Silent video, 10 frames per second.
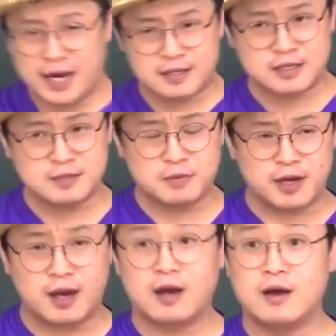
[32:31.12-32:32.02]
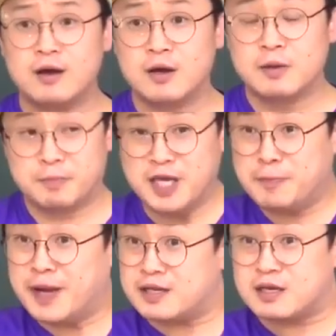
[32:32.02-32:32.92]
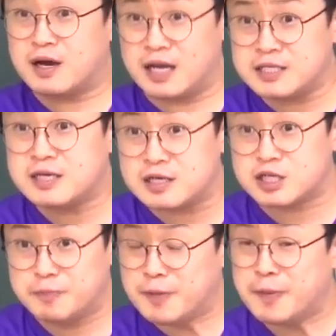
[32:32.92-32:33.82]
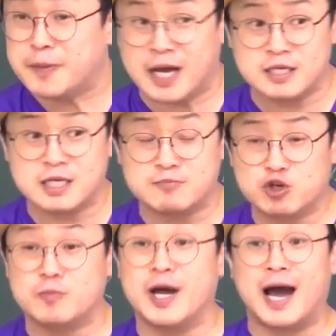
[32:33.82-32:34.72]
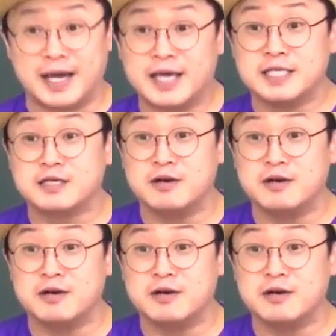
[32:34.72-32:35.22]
펠트는 뭐야? 비펠트가 아니잖아. 지금 BPP가 아니니까 무조건 뭐야? ING